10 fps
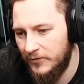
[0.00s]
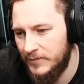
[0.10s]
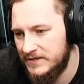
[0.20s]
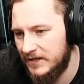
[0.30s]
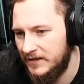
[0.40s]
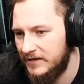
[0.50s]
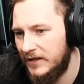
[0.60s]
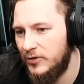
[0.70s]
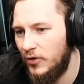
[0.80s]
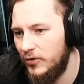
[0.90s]
bis dahin
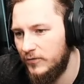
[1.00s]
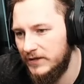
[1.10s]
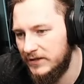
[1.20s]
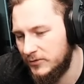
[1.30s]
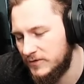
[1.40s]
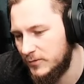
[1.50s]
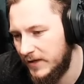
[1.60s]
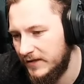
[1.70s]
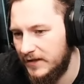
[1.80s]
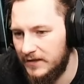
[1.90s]
dann noch ein Video zu
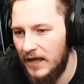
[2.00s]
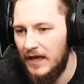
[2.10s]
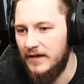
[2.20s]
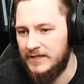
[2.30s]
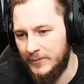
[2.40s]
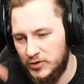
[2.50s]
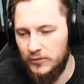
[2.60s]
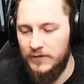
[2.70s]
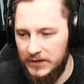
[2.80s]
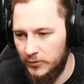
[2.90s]
machen, denn ich habe schon ein
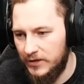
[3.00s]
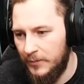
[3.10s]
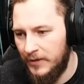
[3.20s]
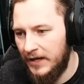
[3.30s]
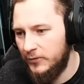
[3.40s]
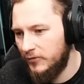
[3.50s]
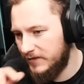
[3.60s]
Video in der Planung,